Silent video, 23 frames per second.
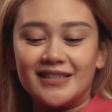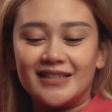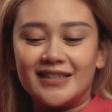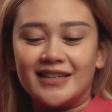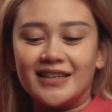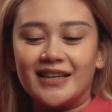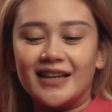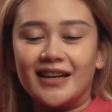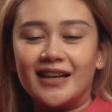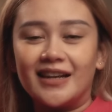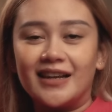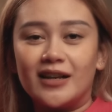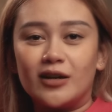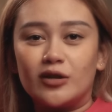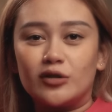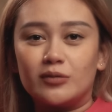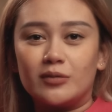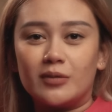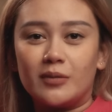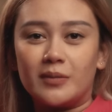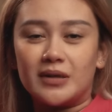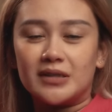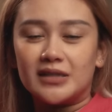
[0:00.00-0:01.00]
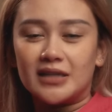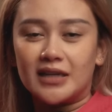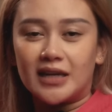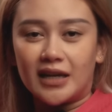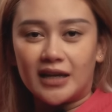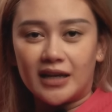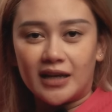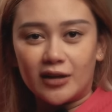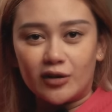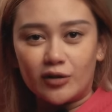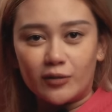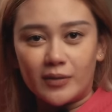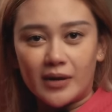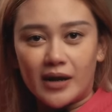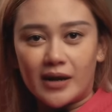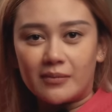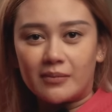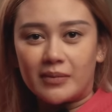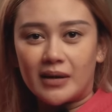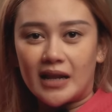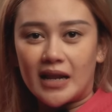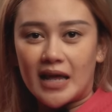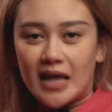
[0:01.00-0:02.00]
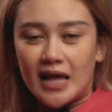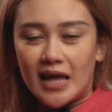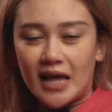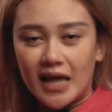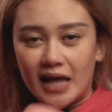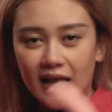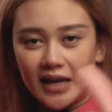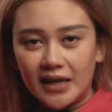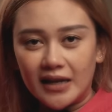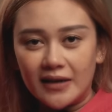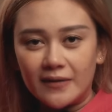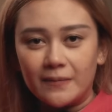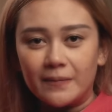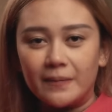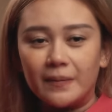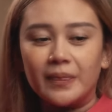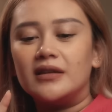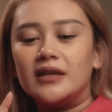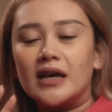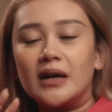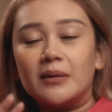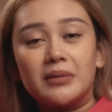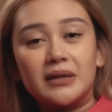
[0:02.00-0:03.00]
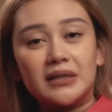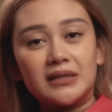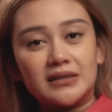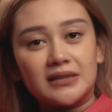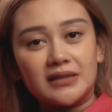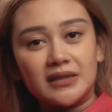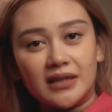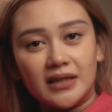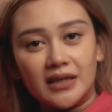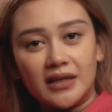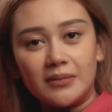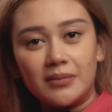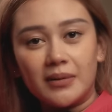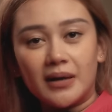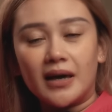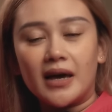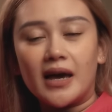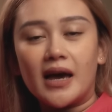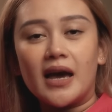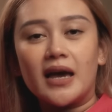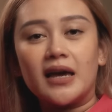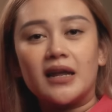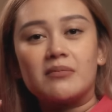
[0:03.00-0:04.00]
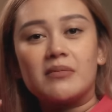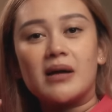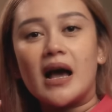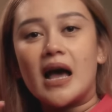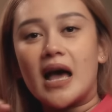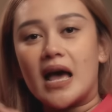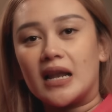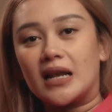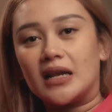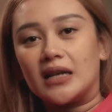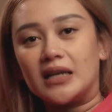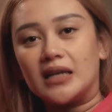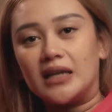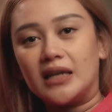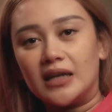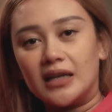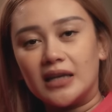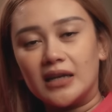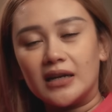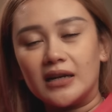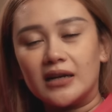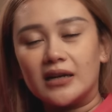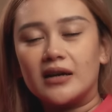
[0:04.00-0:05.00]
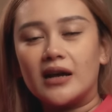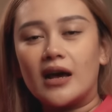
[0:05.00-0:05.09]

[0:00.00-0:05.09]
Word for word: Jadi kalian harus membersihkannya itu pelan-pelan. Yang bersih pakai air mengalir.